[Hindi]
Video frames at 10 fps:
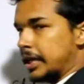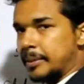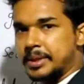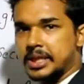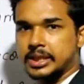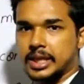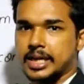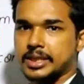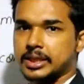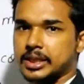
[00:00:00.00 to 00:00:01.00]
रिप्रेजेंट
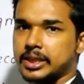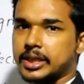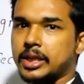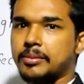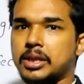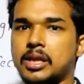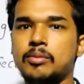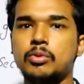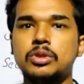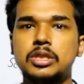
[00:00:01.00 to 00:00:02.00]
करा सकते हैं ठीक है
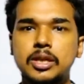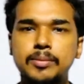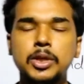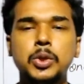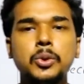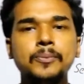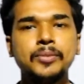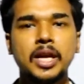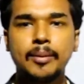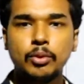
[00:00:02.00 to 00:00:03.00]
मतलब उन सभी को
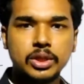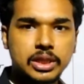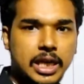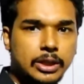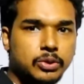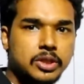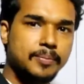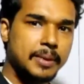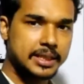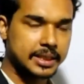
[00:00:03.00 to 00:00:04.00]
हम लोग इन सातों से
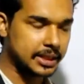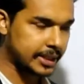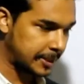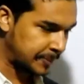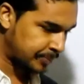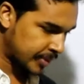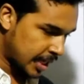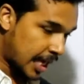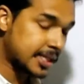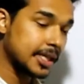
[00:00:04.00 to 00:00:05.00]
पा सकते हैं
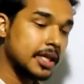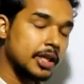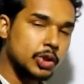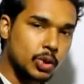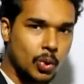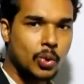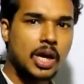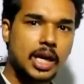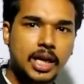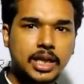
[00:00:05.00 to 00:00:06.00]
अच्छा दो
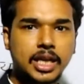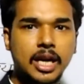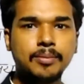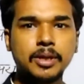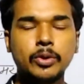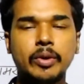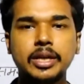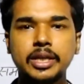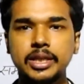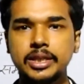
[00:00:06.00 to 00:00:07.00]
अलग टाइप की
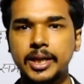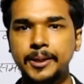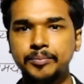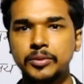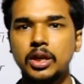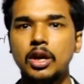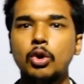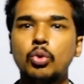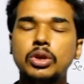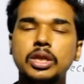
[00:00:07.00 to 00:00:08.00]
क्वांटिटीज हैं
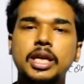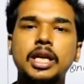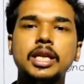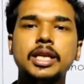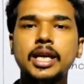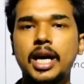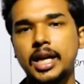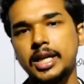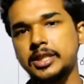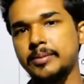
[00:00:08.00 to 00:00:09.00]
उनके लिए
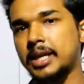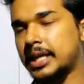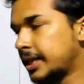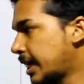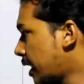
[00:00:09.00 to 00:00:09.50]
अलग से बना दिया